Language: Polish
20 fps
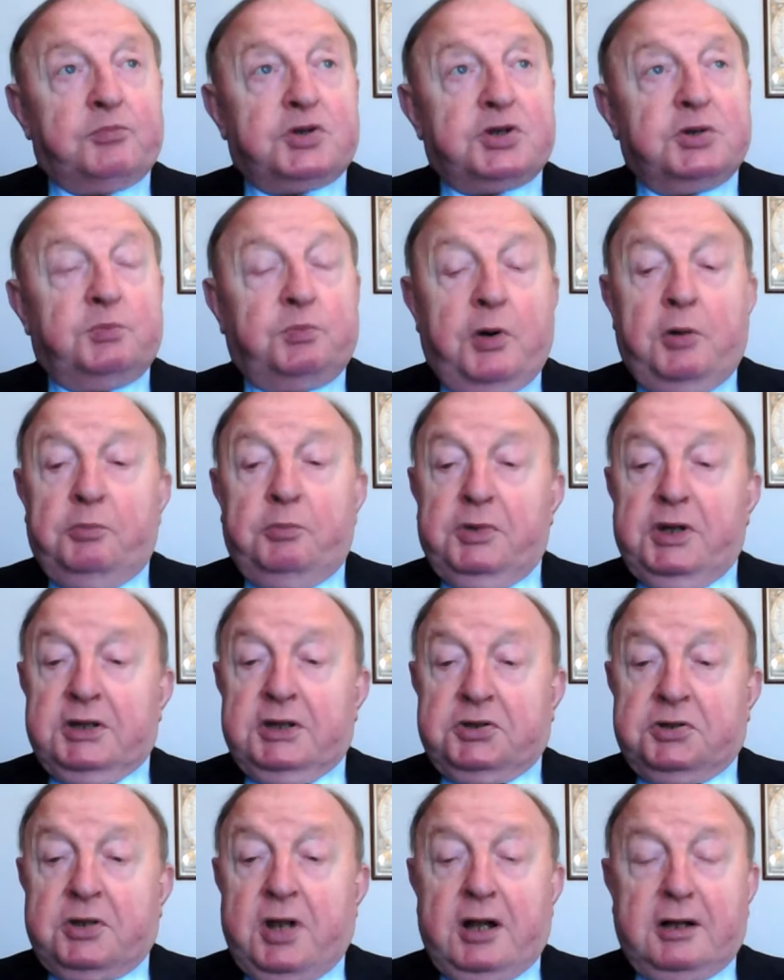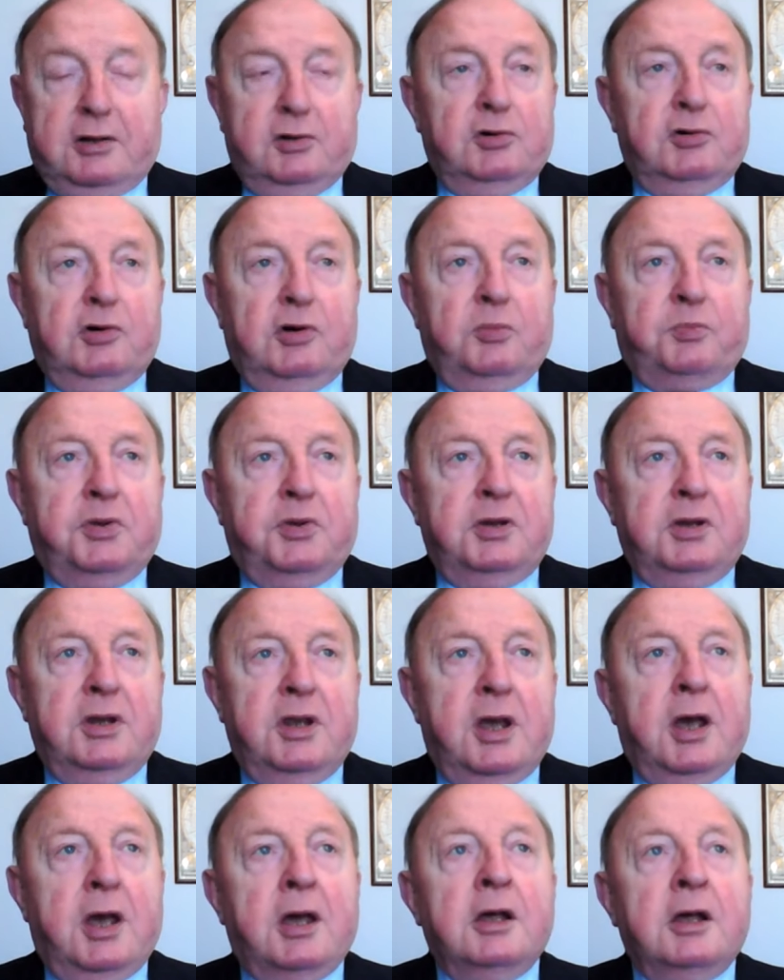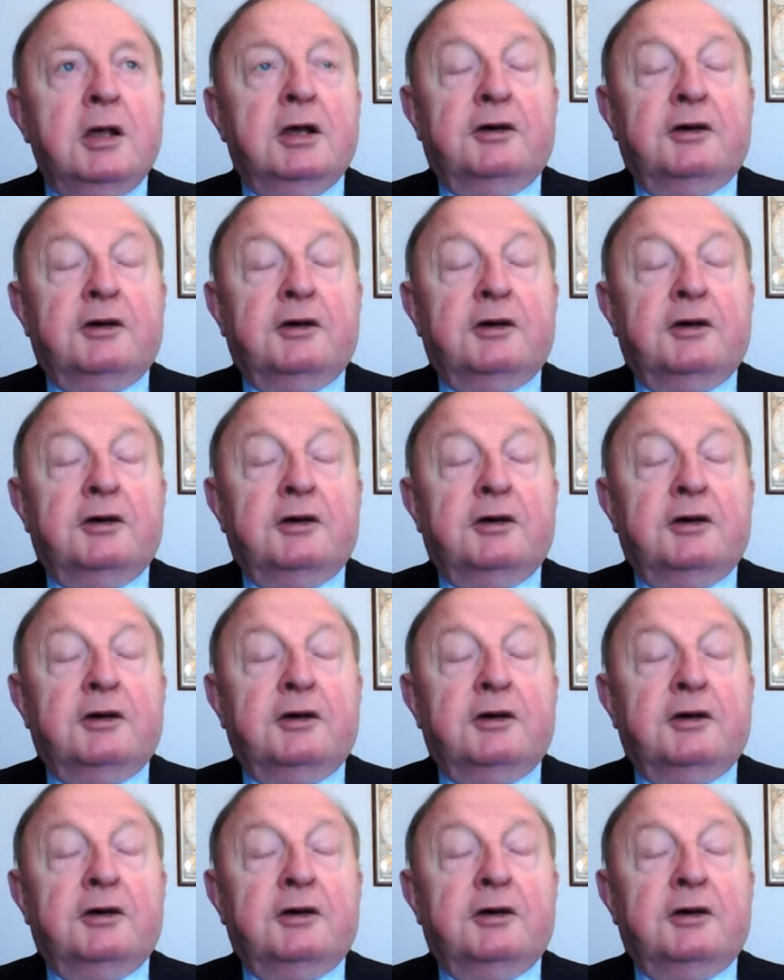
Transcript: przypomnieć taką opinię